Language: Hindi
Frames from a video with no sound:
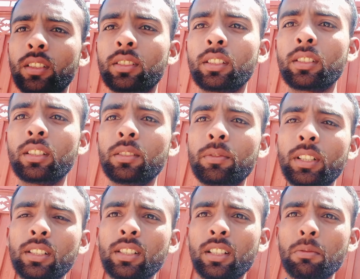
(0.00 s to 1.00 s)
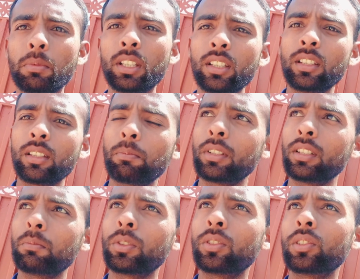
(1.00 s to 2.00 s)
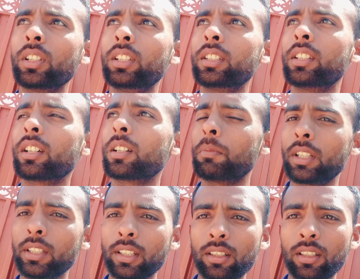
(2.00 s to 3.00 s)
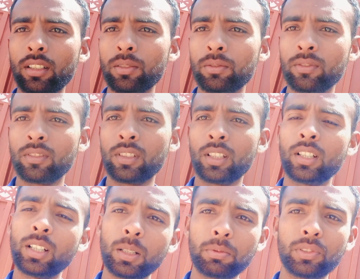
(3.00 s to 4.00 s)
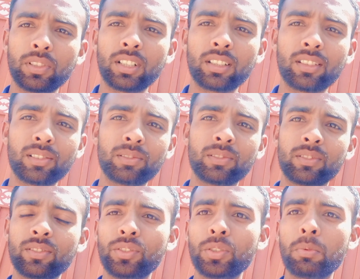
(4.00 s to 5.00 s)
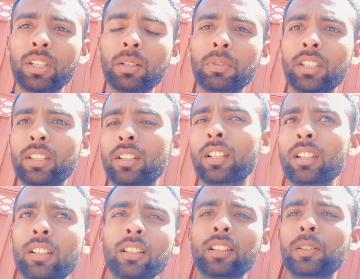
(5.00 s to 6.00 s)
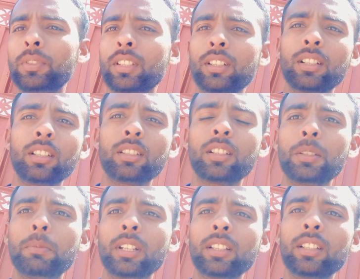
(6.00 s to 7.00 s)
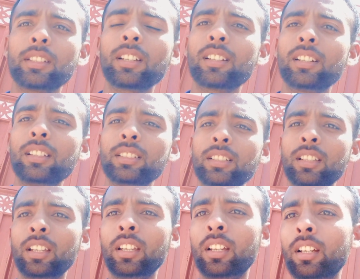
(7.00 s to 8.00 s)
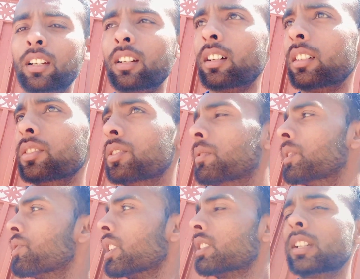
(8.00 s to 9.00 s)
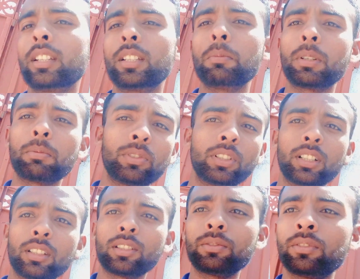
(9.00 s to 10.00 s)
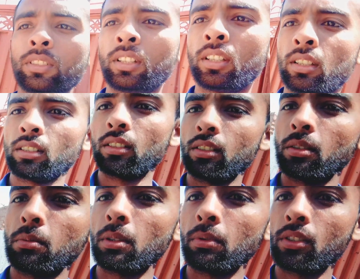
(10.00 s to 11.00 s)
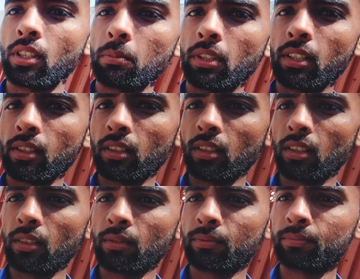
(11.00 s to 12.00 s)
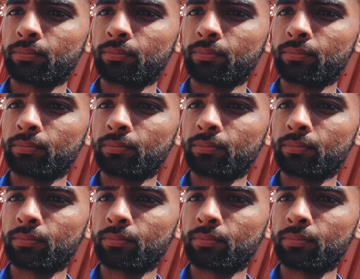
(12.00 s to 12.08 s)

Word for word: इसके साथ ही फ्रेंड्स आज मैं अपने मुर्गों के लिए नया कमरा तैयार कर रहा हूँ आपको दिखाता हूँ जो मैं अभी कल का लगा हुआ था कल तकरीबन आधा तैयार कर लिया आज जो वो छत आएगी मैं आपको दिखाता हूँ ये मेरे पीछे आप देख सकते हैं